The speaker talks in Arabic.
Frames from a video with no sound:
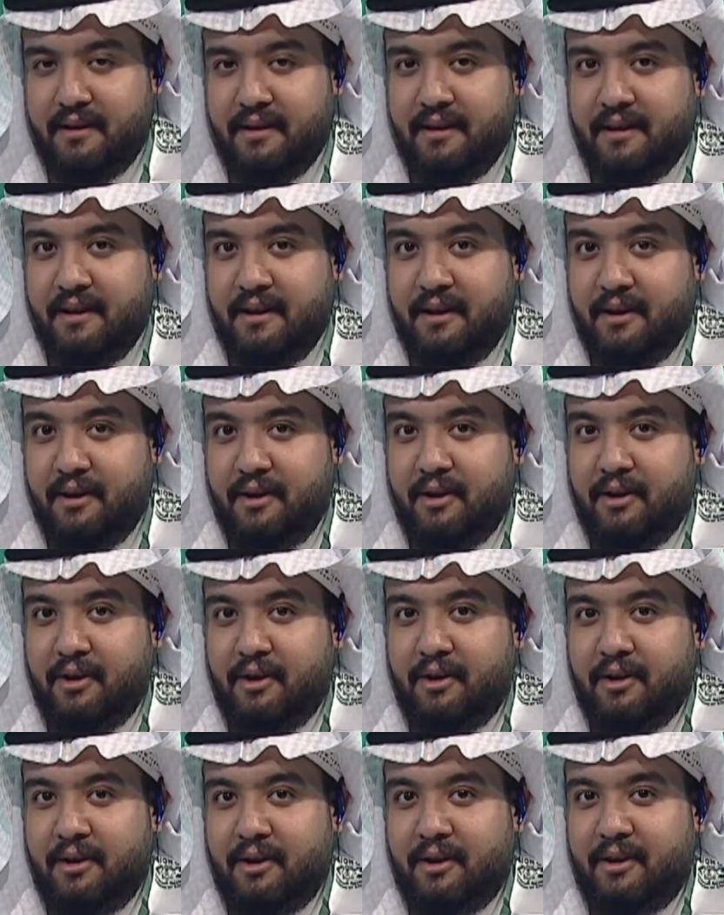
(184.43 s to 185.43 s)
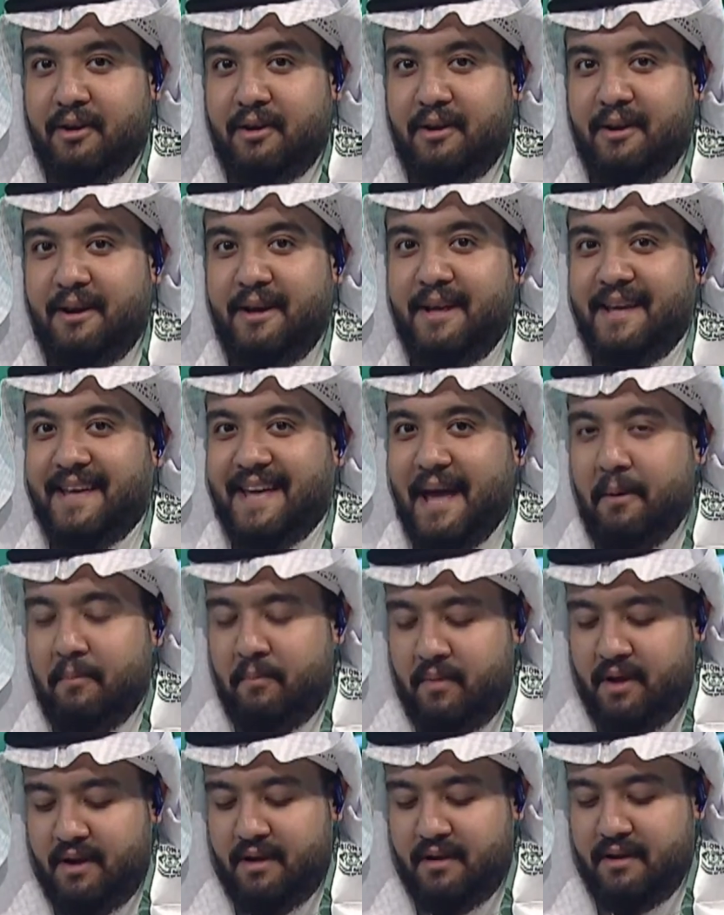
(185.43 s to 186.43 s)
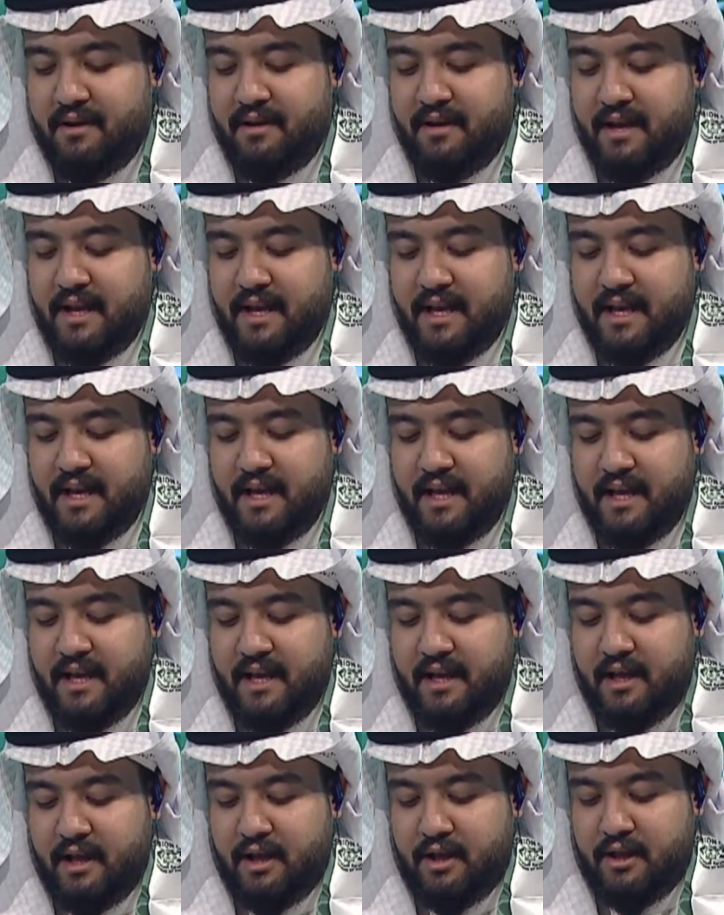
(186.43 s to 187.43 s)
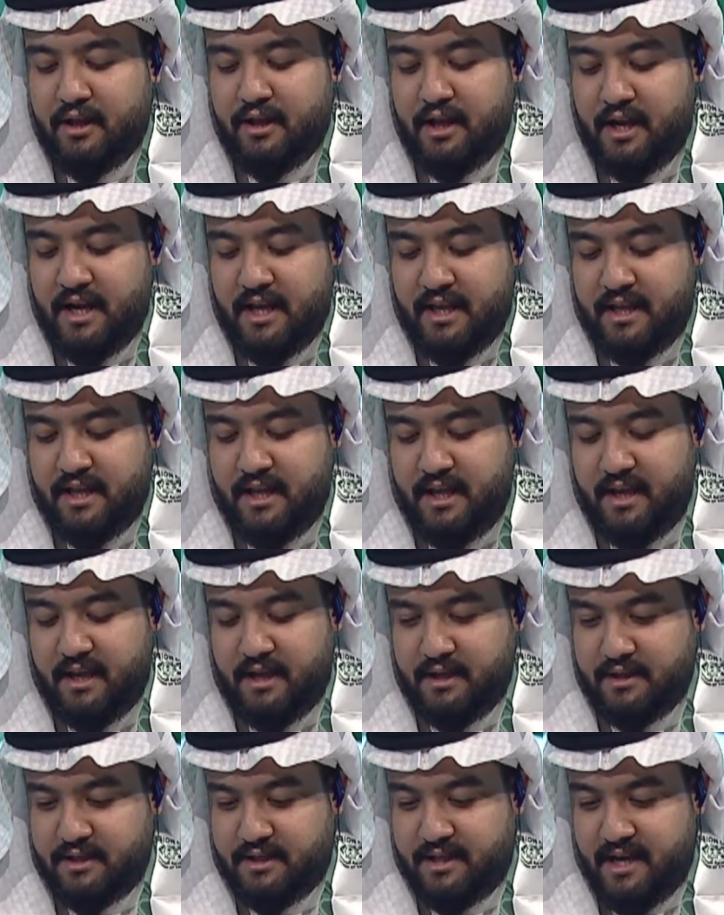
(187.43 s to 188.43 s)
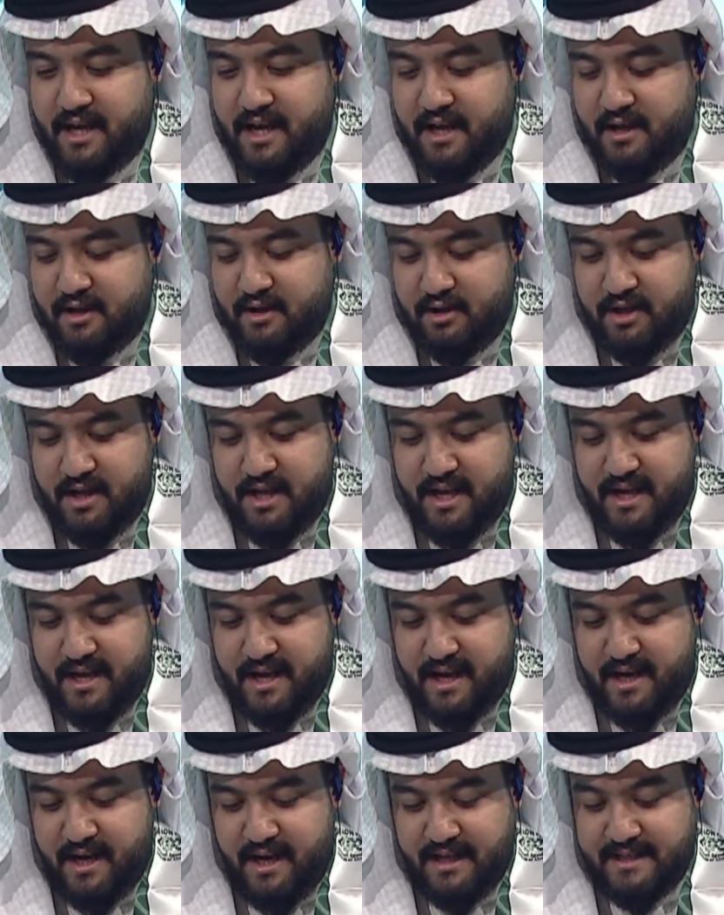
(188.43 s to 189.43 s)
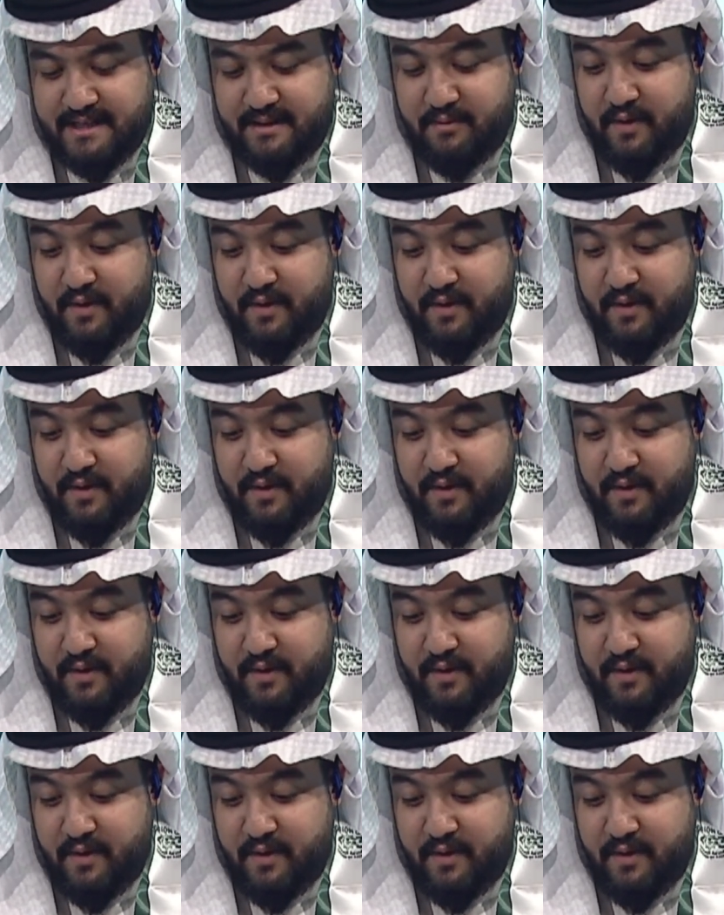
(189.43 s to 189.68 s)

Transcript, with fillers: عرض لا أنا معاك يا ريس اي كم؟ 30 30 30 دقيقة خلينا